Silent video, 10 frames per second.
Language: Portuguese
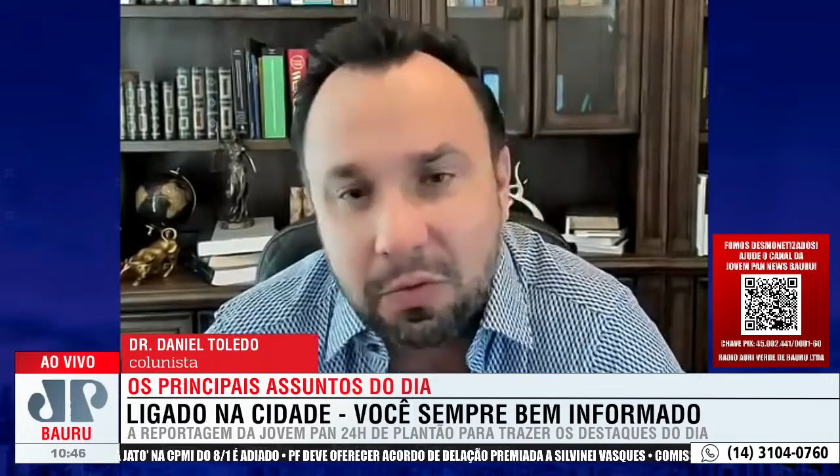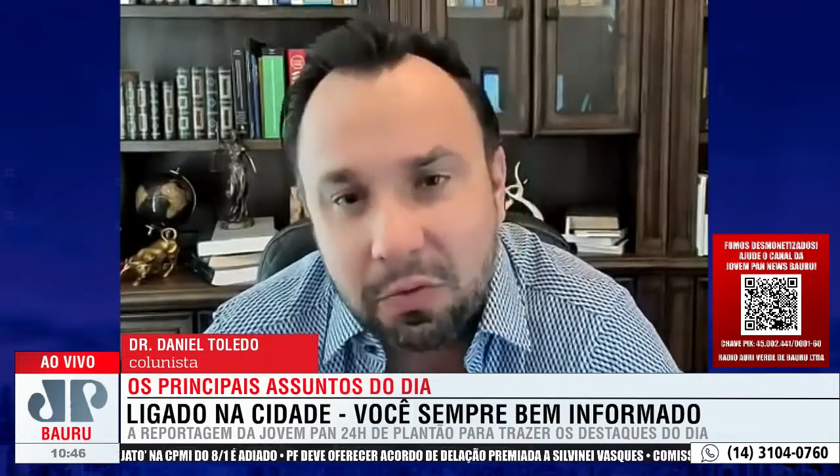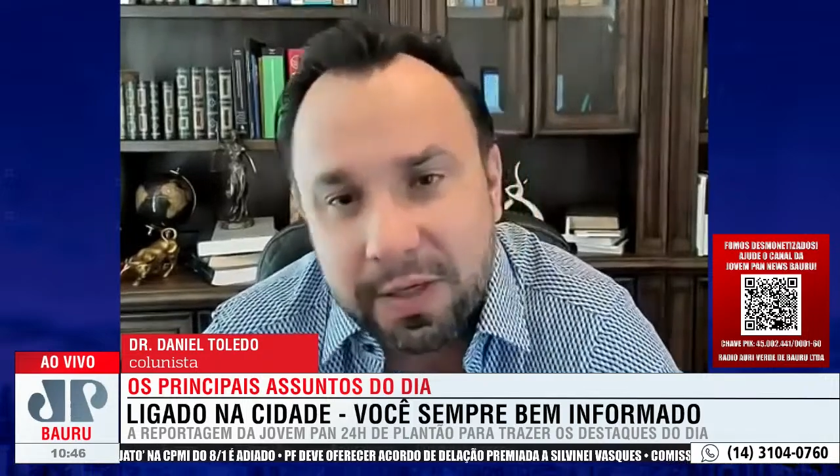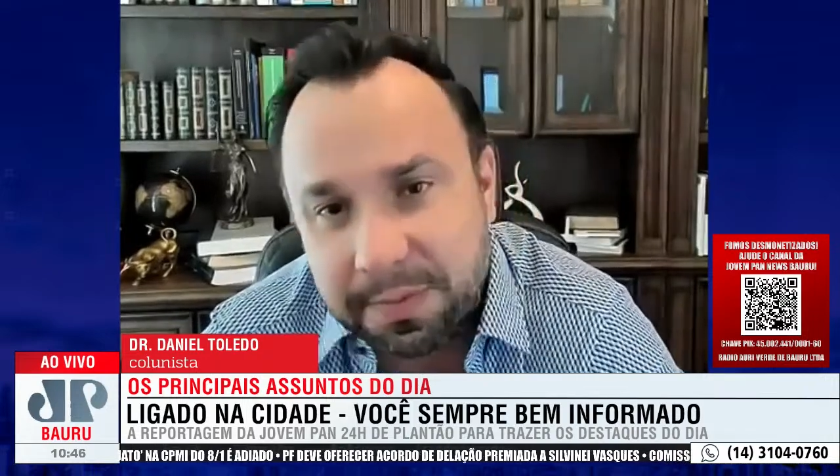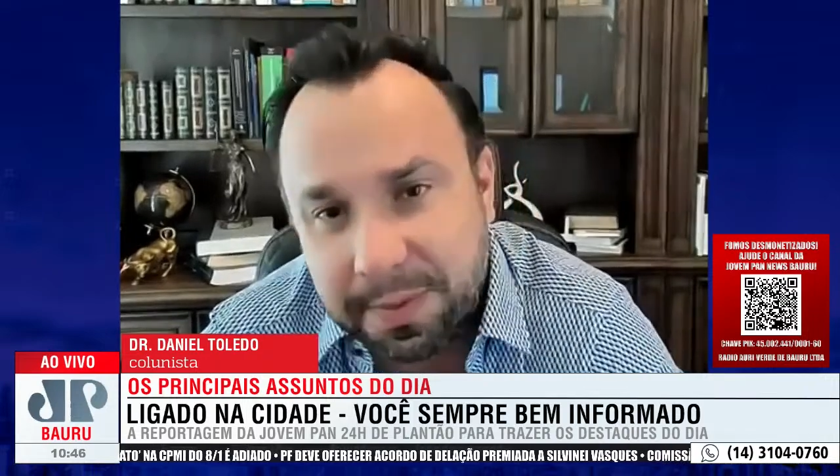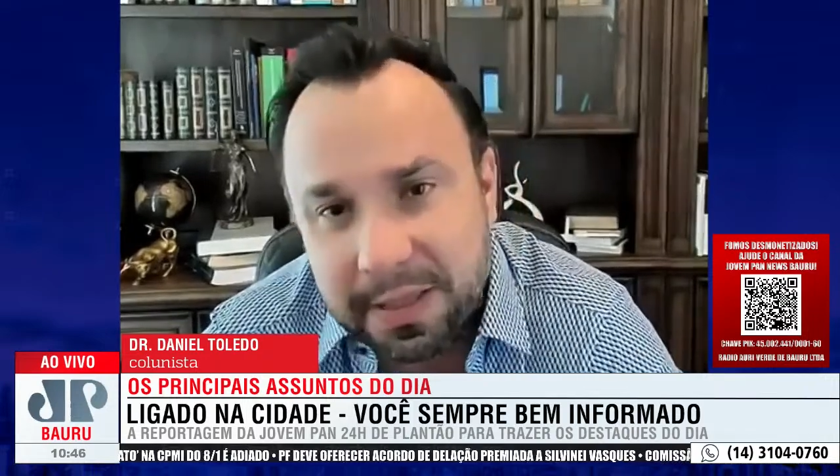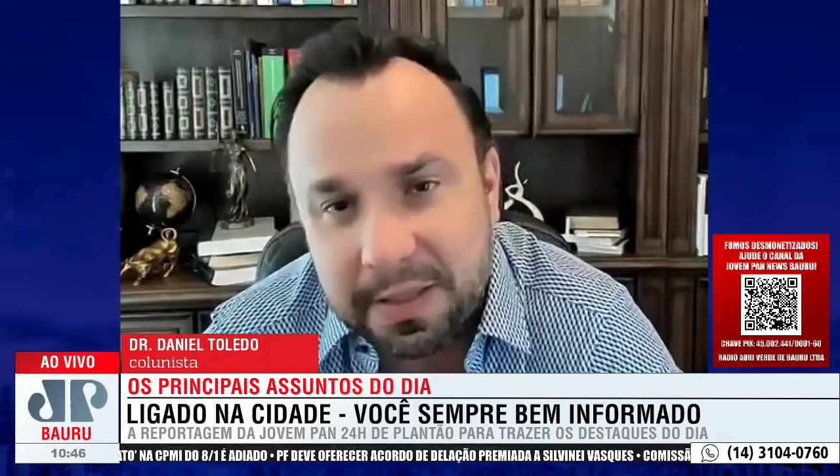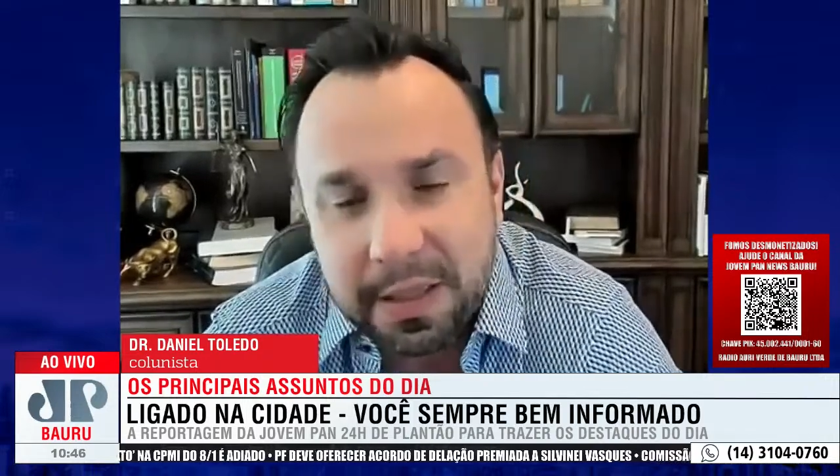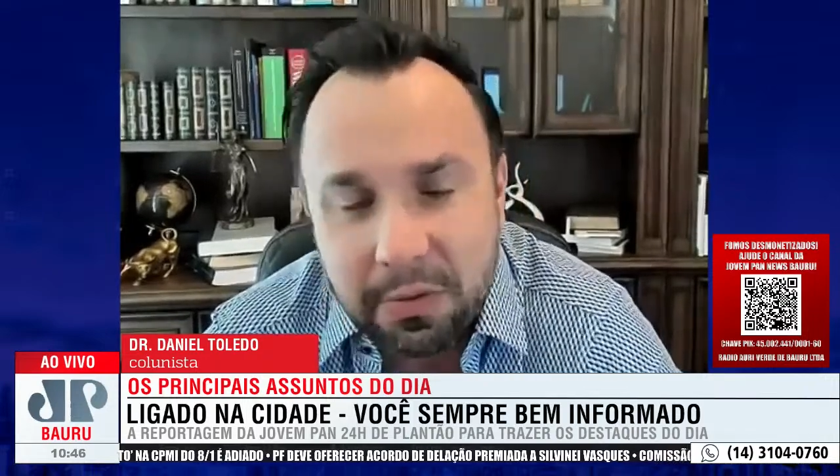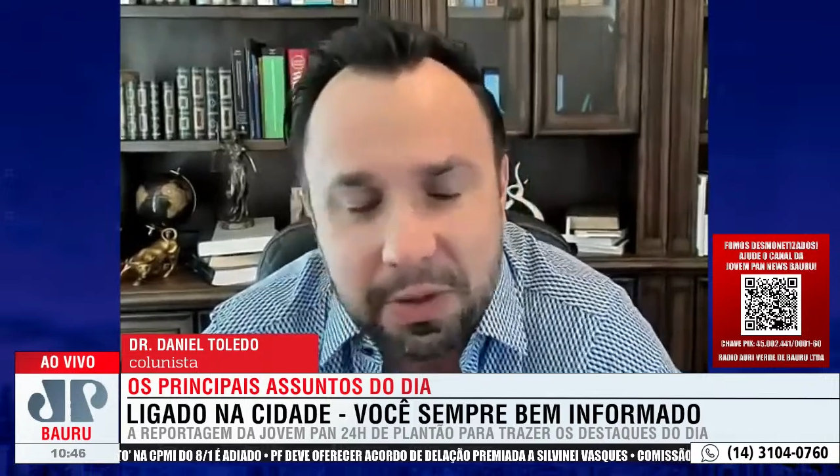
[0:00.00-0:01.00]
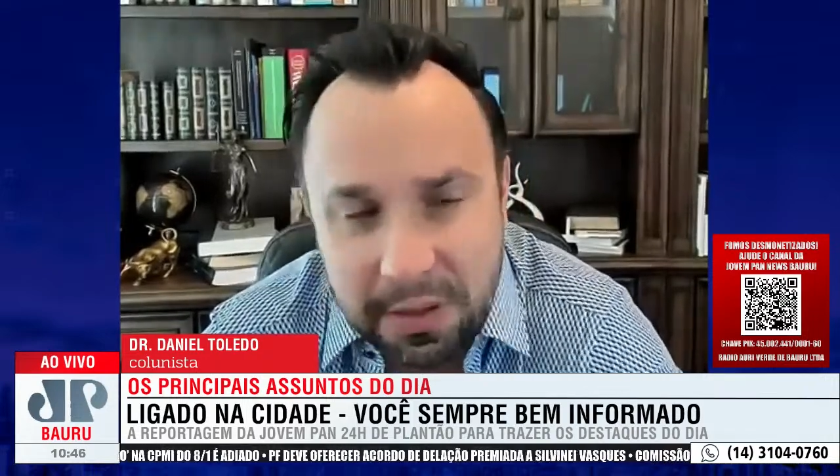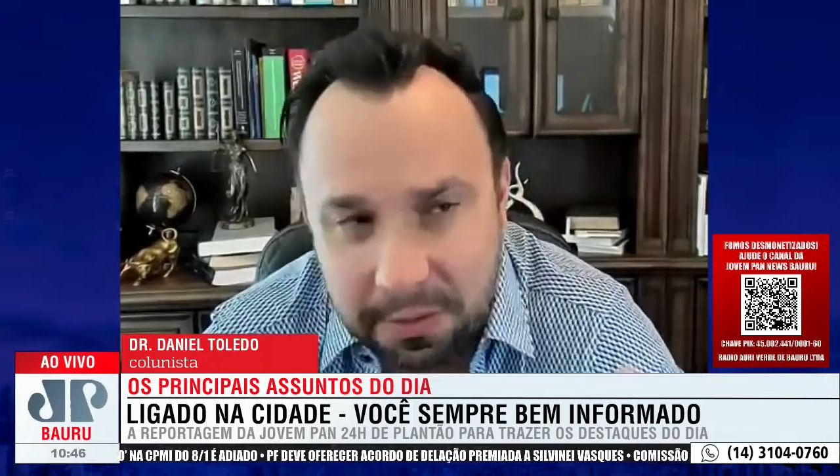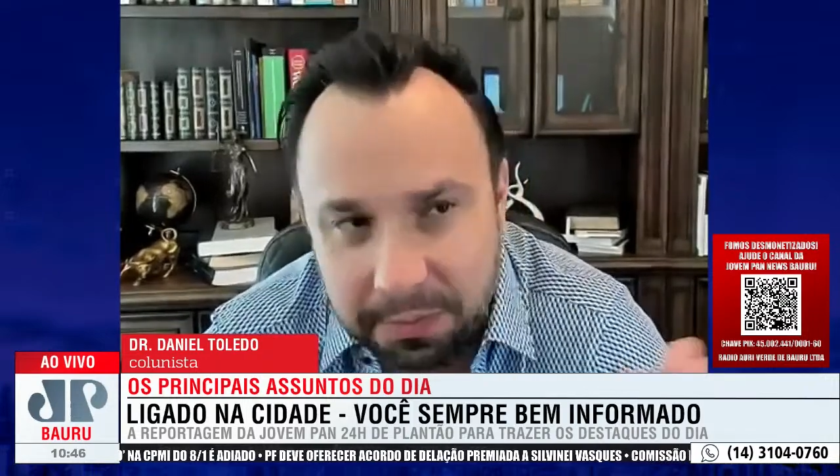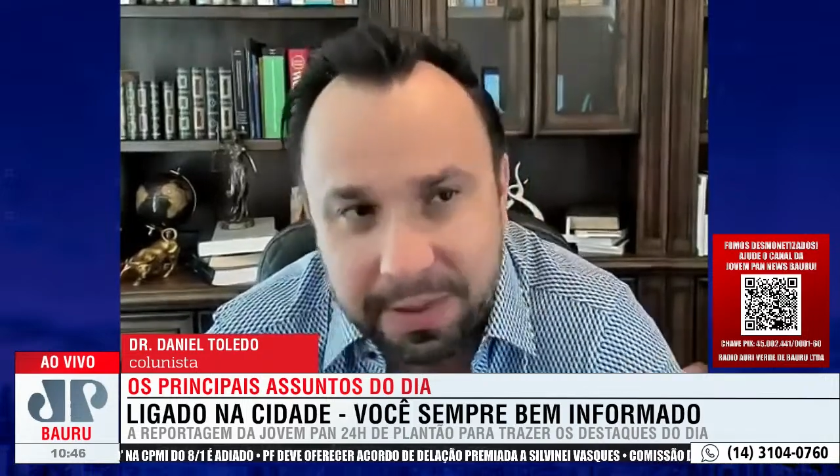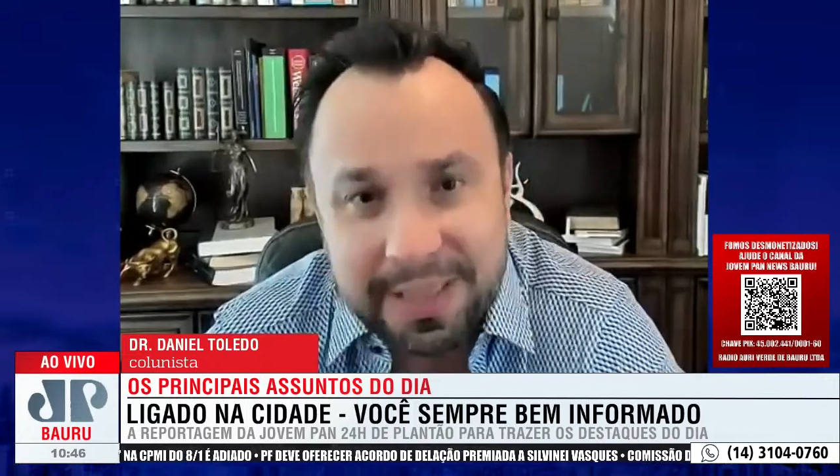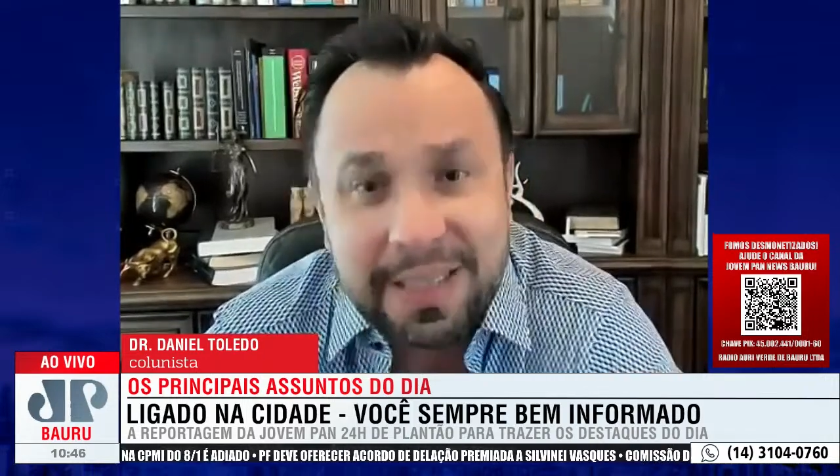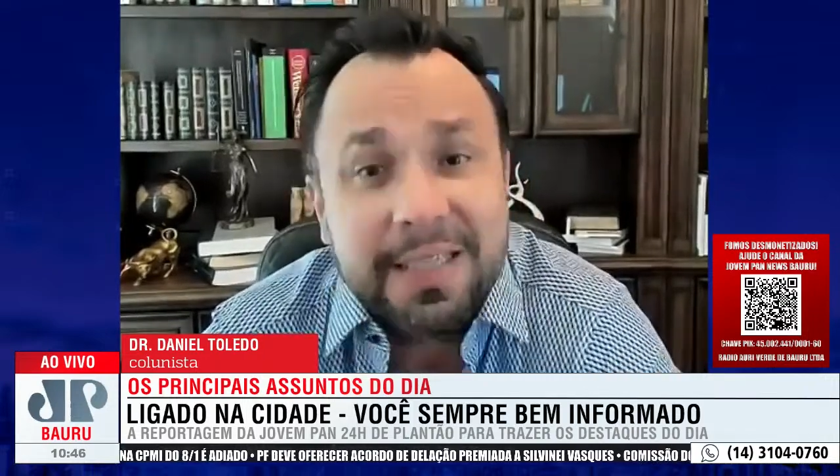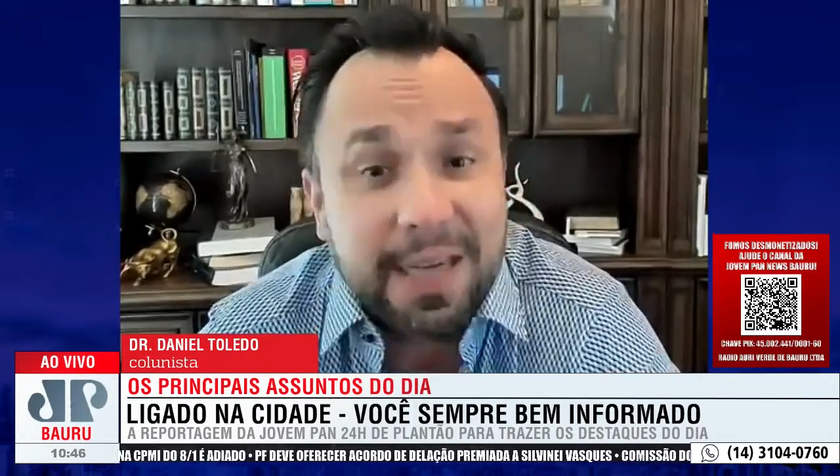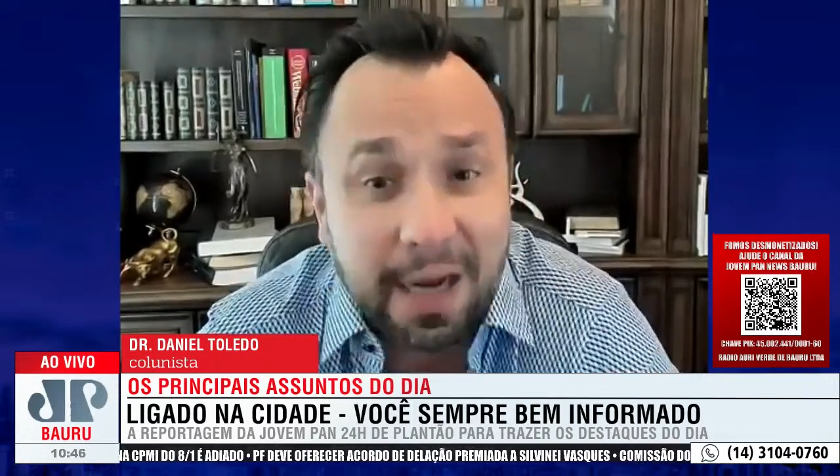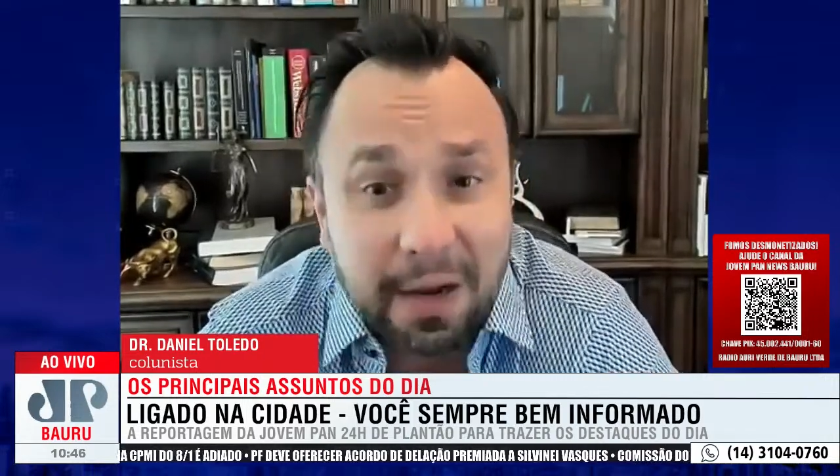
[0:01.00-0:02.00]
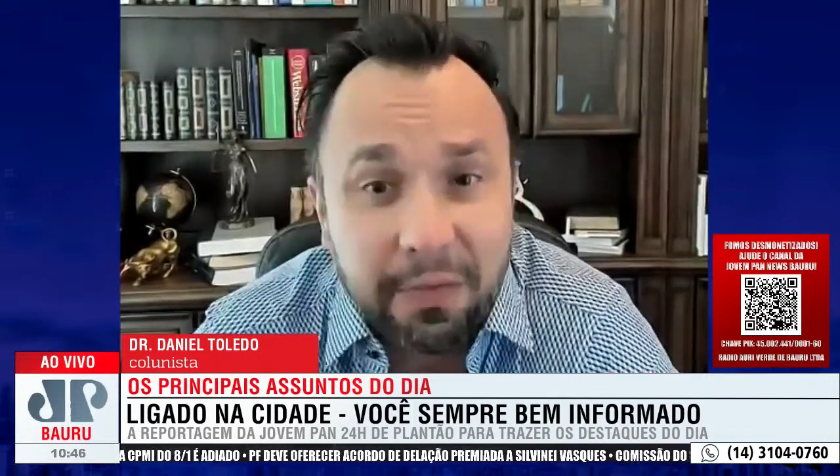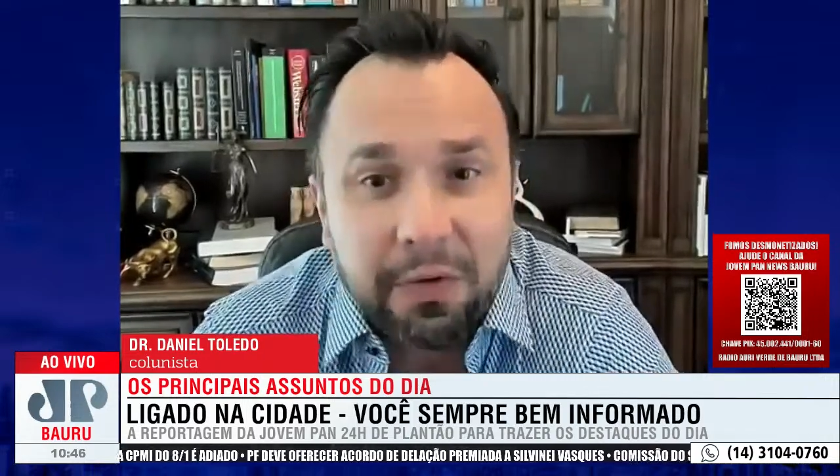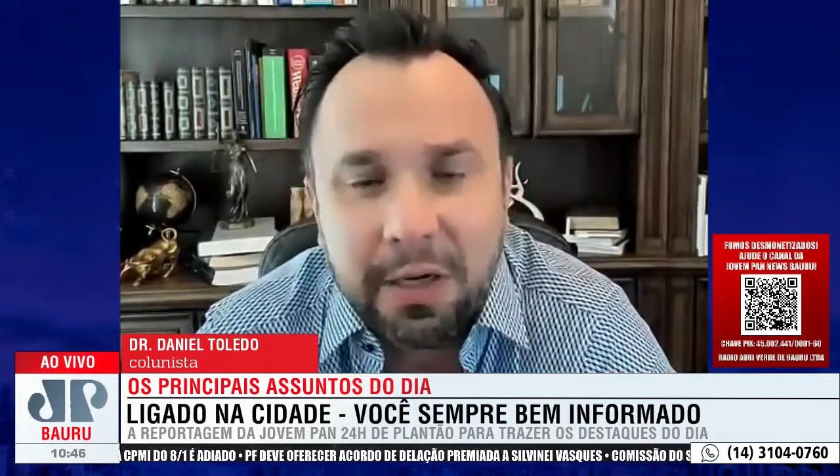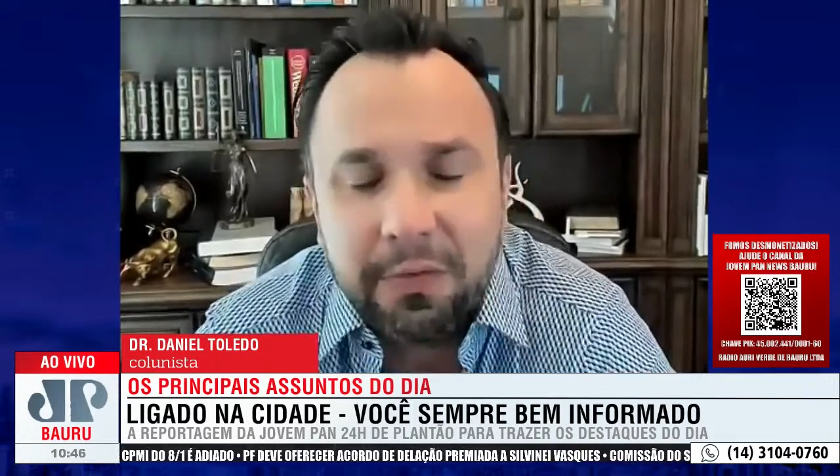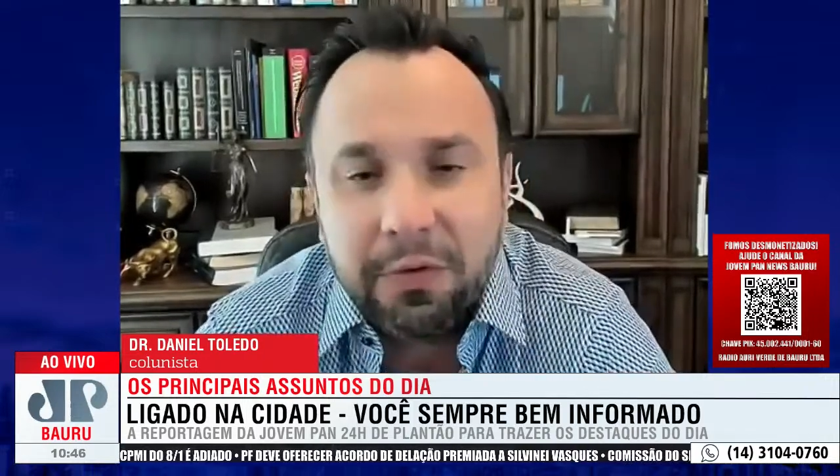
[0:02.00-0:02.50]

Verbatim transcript: com esse presidente, com esse presidenciável, né,